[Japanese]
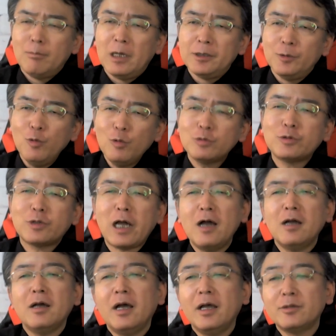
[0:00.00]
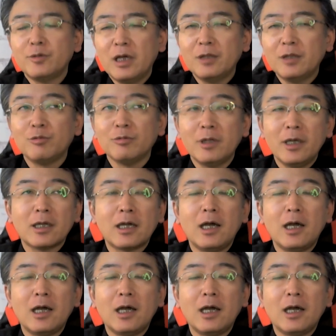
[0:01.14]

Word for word: まあ、よく考えるなとね、